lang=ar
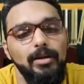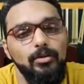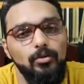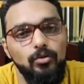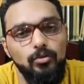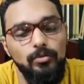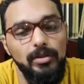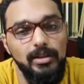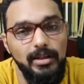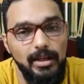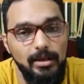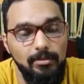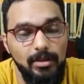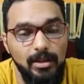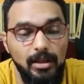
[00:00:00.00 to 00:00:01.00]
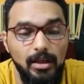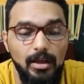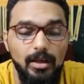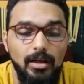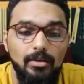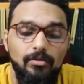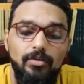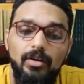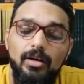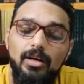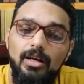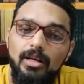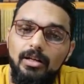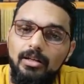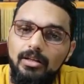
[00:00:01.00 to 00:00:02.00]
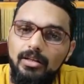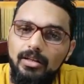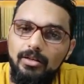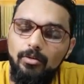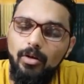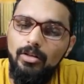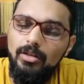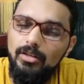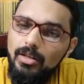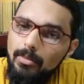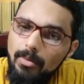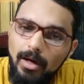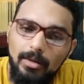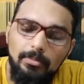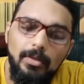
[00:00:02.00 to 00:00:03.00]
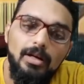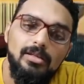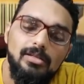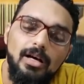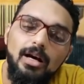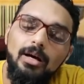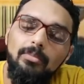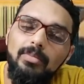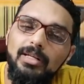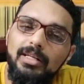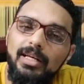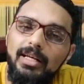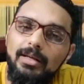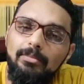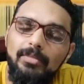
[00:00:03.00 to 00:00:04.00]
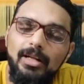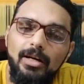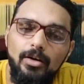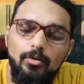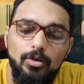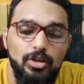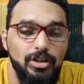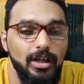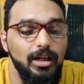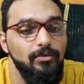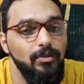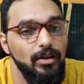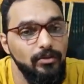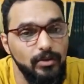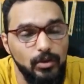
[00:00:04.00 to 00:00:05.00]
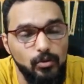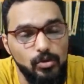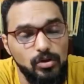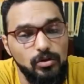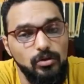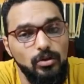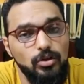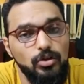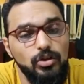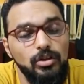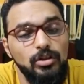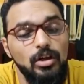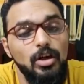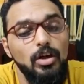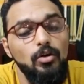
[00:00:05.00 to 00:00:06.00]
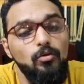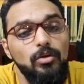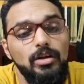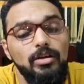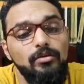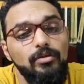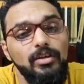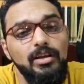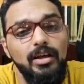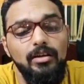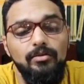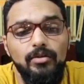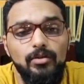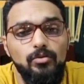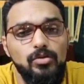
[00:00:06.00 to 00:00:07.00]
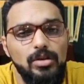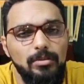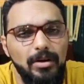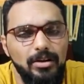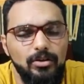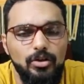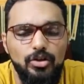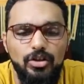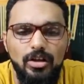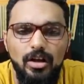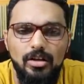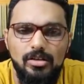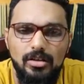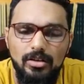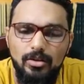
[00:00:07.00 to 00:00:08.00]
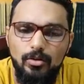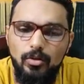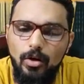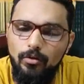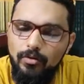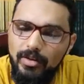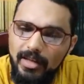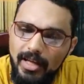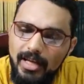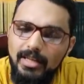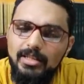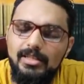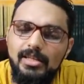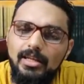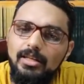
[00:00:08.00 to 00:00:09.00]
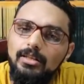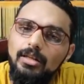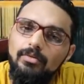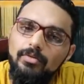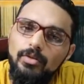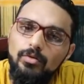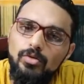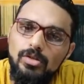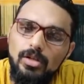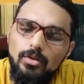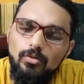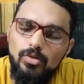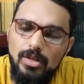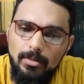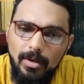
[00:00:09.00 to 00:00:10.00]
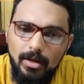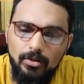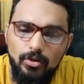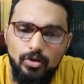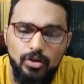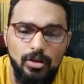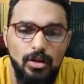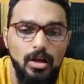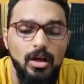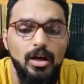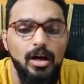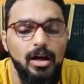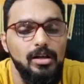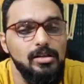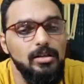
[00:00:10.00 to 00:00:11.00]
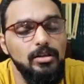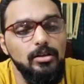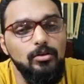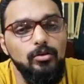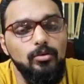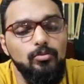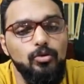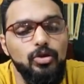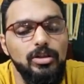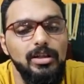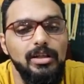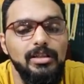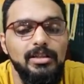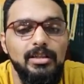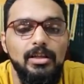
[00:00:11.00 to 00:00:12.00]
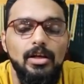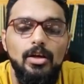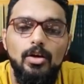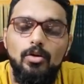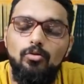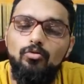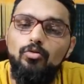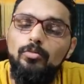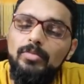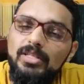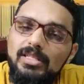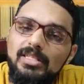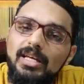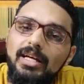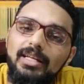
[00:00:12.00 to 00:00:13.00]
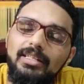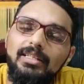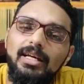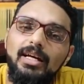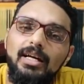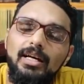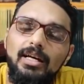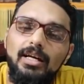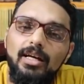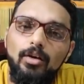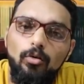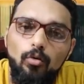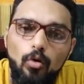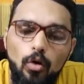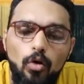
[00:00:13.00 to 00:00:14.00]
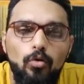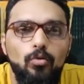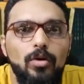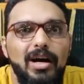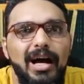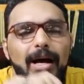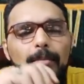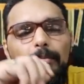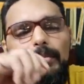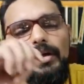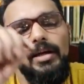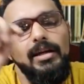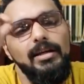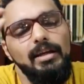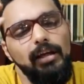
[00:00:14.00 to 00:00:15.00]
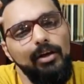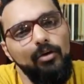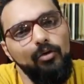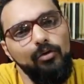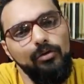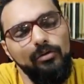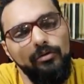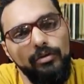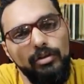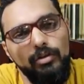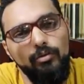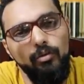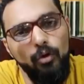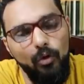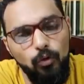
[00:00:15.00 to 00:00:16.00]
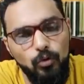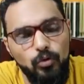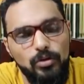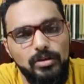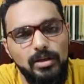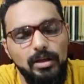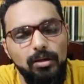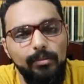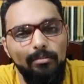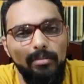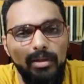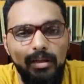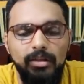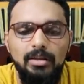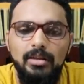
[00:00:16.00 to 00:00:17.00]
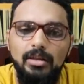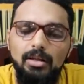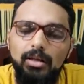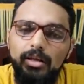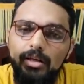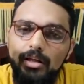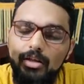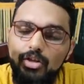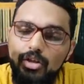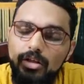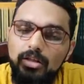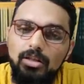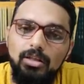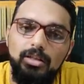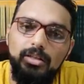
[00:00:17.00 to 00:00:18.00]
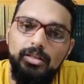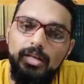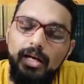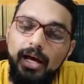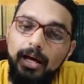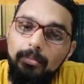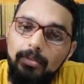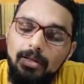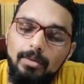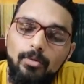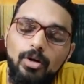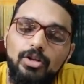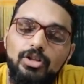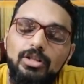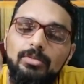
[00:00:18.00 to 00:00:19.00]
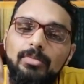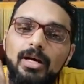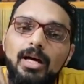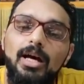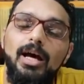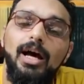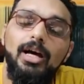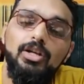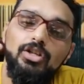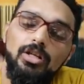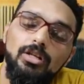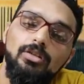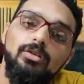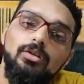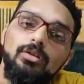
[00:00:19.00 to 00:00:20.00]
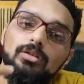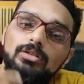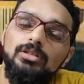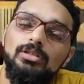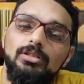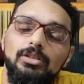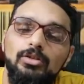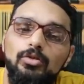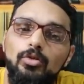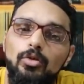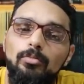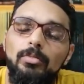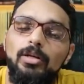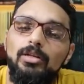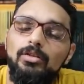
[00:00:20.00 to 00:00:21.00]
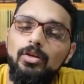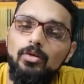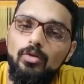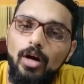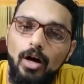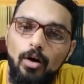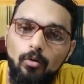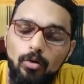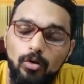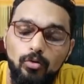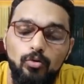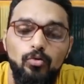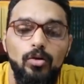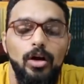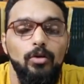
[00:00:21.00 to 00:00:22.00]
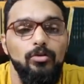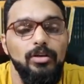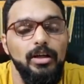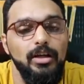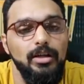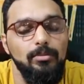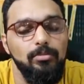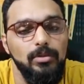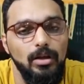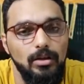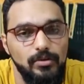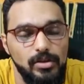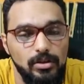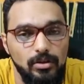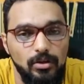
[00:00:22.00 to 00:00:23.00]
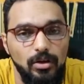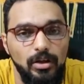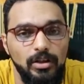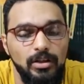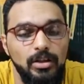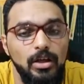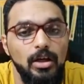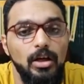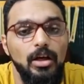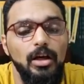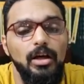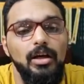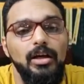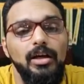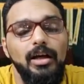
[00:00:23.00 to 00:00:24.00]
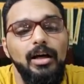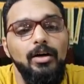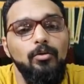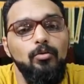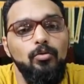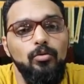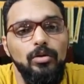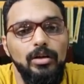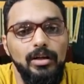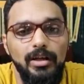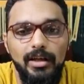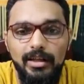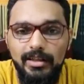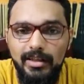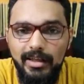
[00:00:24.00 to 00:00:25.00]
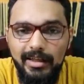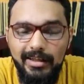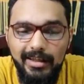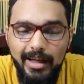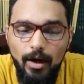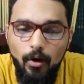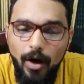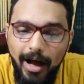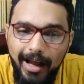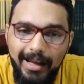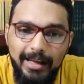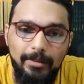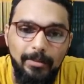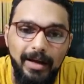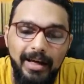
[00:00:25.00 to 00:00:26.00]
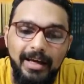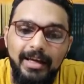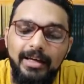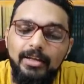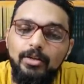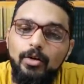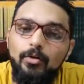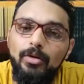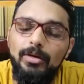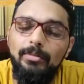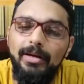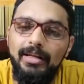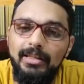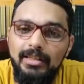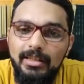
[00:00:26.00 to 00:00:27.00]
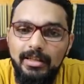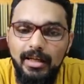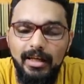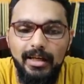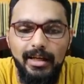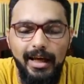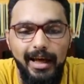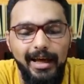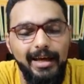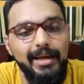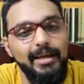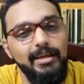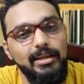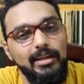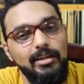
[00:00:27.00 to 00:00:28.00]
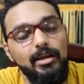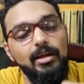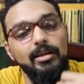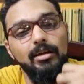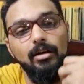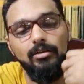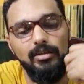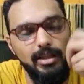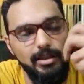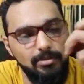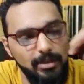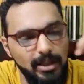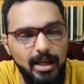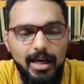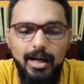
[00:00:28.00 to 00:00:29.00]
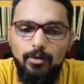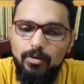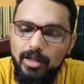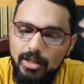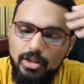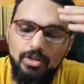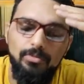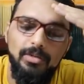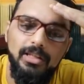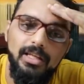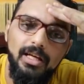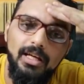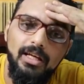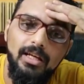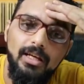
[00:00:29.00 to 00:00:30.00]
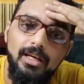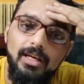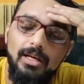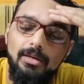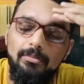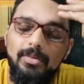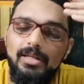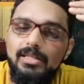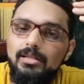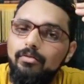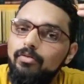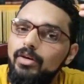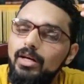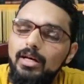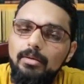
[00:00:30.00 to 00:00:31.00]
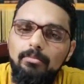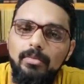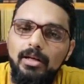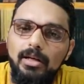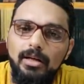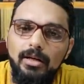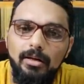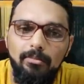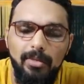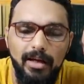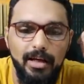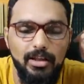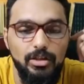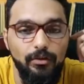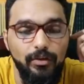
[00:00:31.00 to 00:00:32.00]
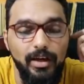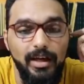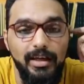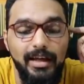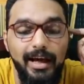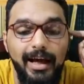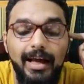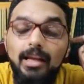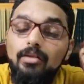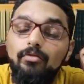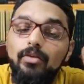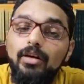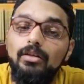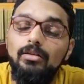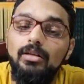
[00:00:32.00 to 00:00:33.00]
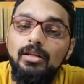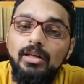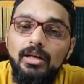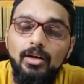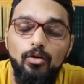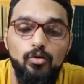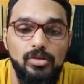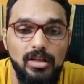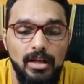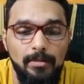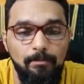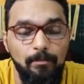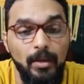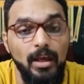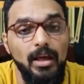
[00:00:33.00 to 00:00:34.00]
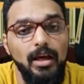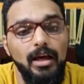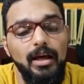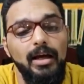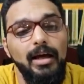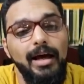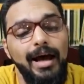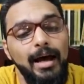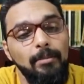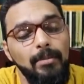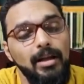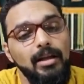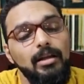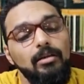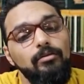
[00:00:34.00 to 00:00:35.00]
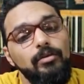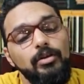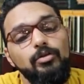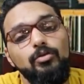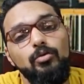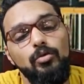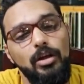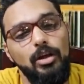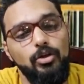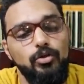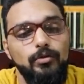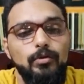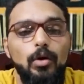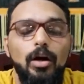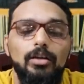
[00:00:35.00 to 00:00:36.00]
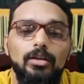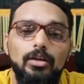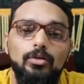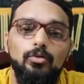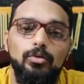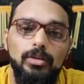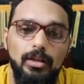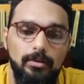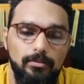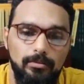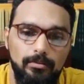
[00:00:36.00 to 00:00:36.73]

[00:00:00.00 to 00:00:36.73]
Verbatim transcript: بتره بالكامل فالوضع طبعا بقى صعب الكلام ده هو اشتغل في 2016 وفي 2017 حصلت له او في نهايه سنه 2017 حصلت له المشكله دي ومن ساعتها وهو عمال ياخد في وعود من آه، شركة أحمد أبو هشيمة عشان خاطر إن هم يقدروا يعوضوه أو يركب طرف صناعي آه، أو آه، يلاقوا حل معاه إن هو يبقى ليه حاجة يقتات منها أو يعيش منها بس فما ما كانش في اي حل فطلع حسام آه، عمل الفيديو اللي هتشوفوه حضراتكم ده